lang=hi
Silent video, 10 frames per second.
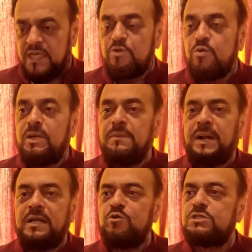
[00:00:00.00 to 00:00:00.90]
या जो बड़ी
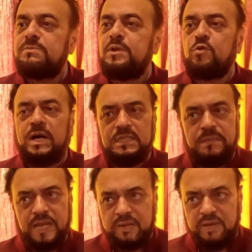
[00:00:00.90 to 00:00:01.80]
पार्टियां उससे बिल्कुल हाथ
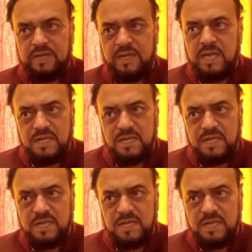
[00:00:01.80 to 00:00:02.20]
नहीं मिलाने वाली है